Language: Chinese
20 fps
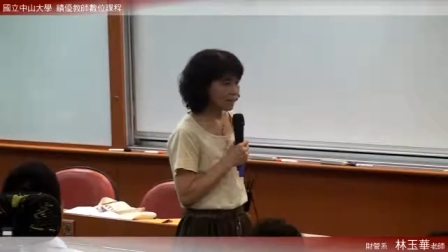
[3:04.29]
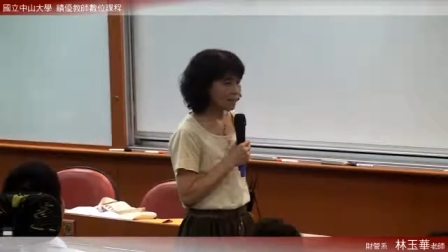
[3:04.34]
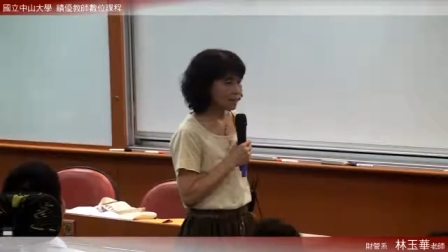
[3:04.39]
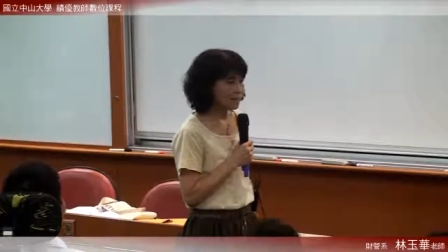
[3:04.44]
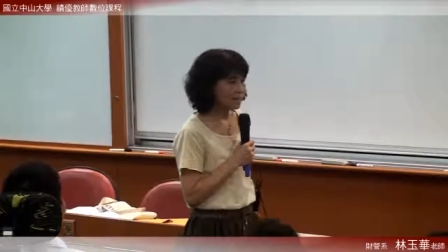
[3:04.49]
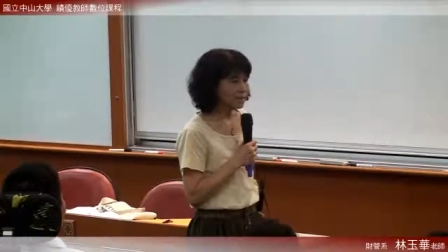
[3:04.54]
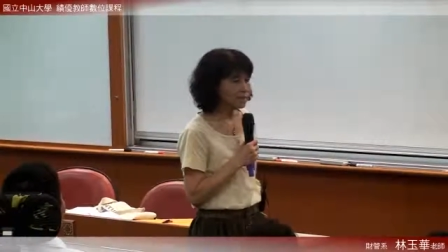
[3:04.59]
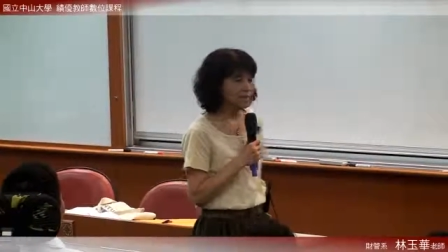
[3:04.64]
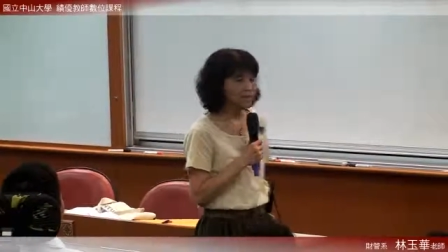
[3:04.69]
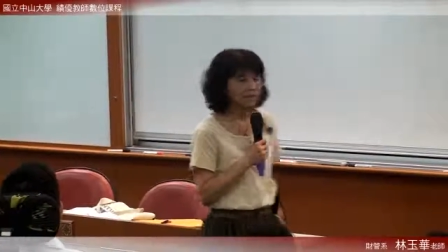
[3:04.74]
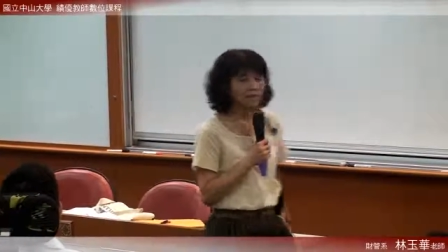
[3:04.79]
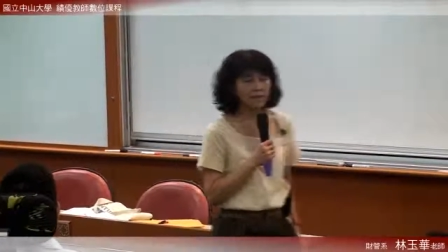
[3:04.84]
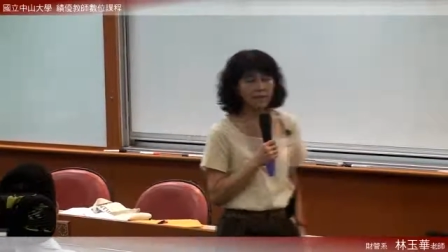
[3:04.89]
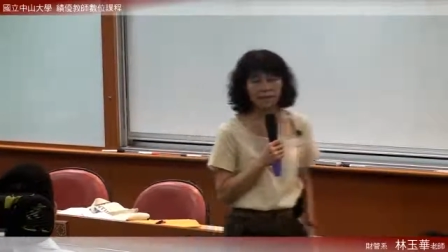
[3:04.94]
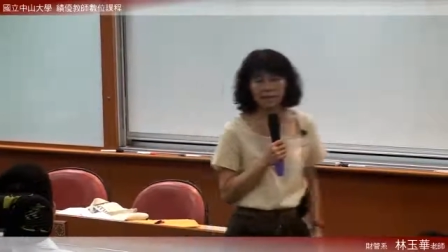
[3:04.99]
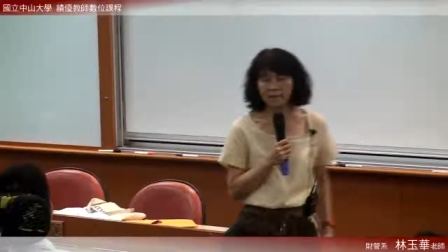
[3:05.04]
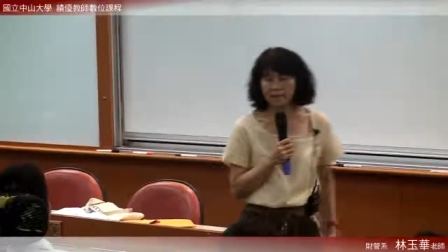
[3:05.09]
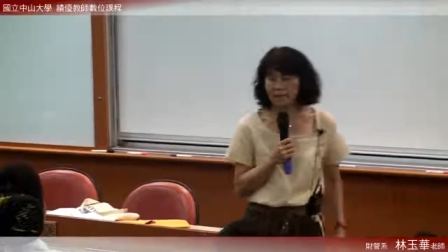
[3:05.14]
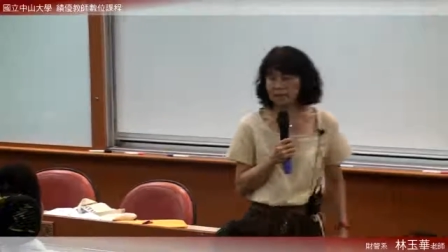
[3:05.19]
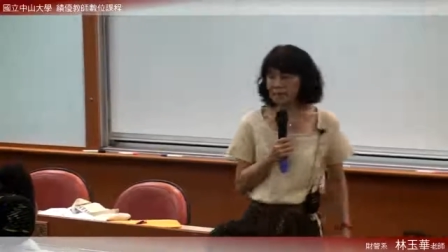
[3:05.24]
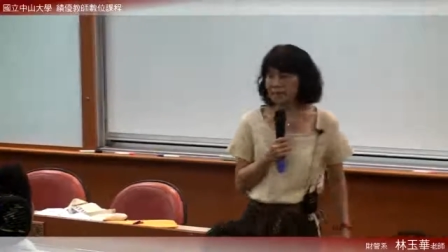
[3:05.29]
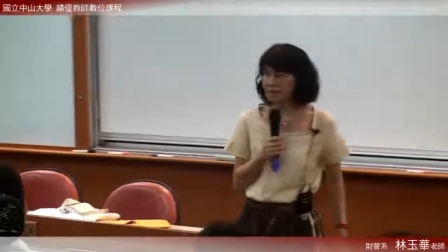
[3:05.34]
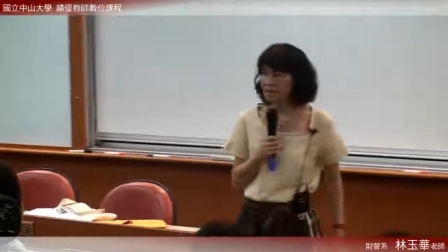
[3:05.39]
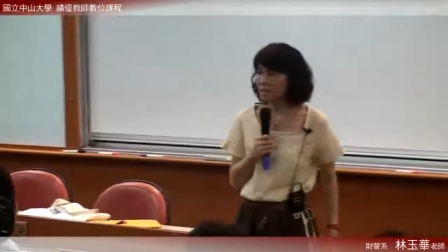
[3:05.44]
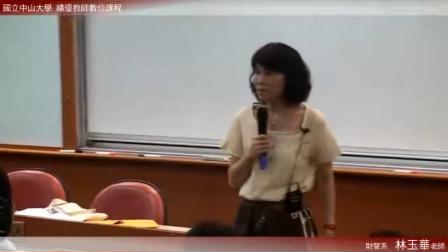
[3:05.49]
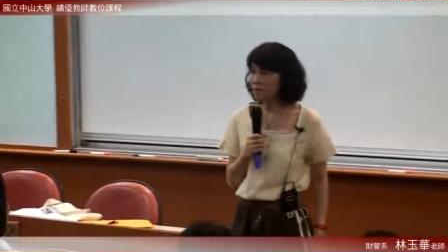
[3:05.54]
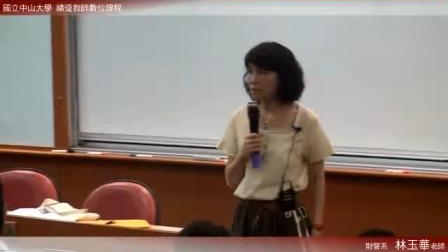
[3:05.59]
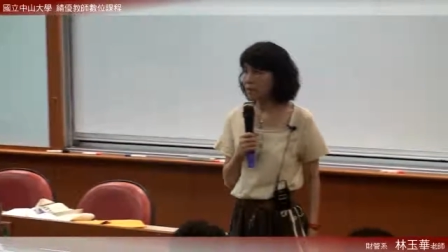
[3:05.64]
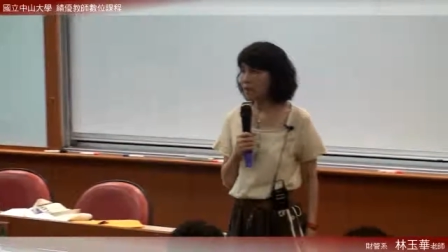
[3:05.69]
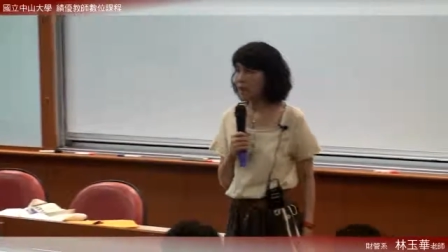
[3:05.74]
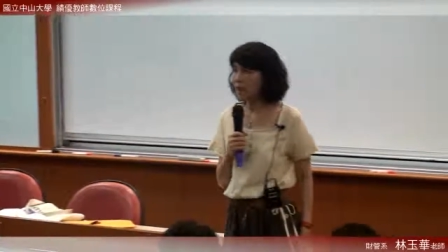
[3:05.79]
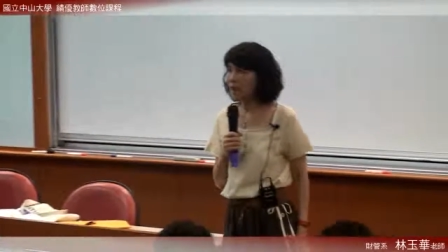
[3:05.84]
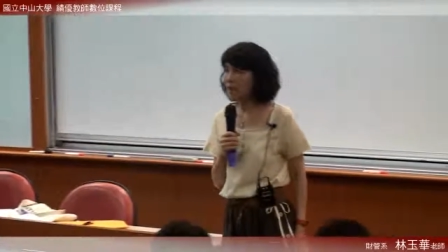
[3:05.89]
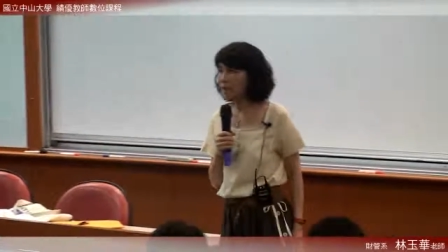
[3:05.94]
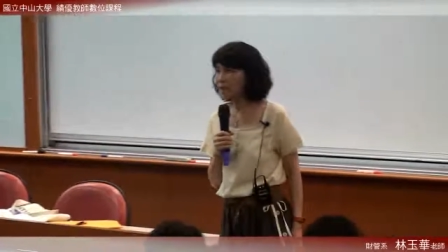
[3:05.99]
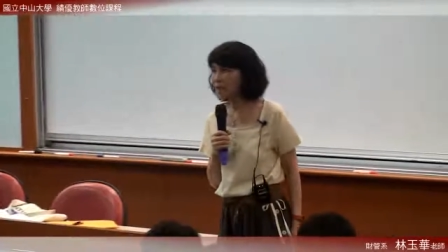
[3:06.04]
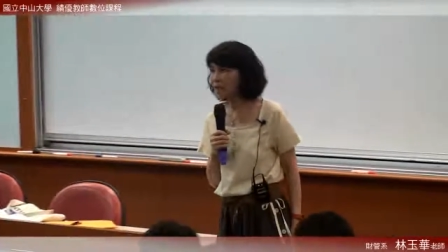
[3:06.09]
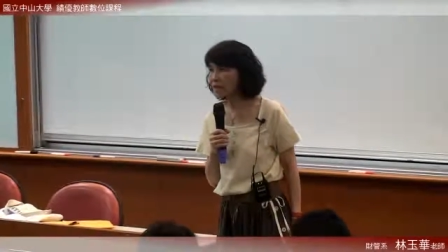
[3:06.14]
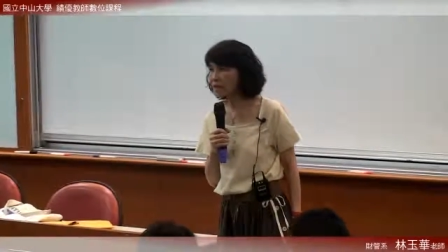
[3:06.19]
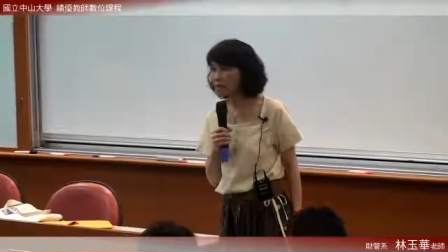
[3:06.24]
上次他讲的一些概
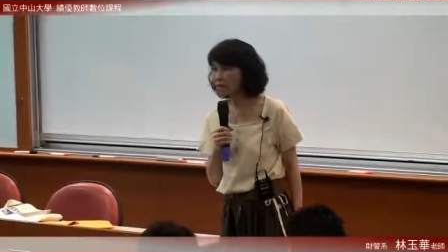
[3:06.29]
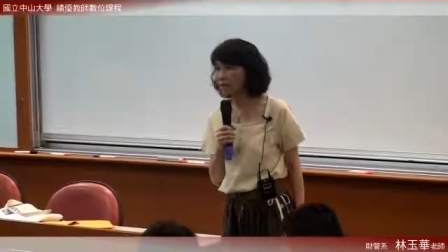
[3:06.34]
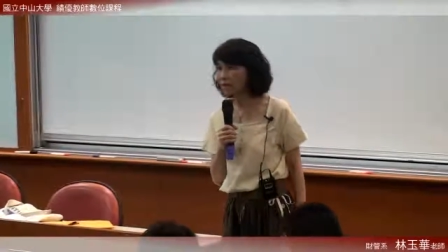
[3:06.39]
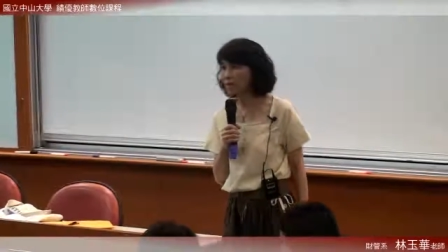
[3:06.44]
念里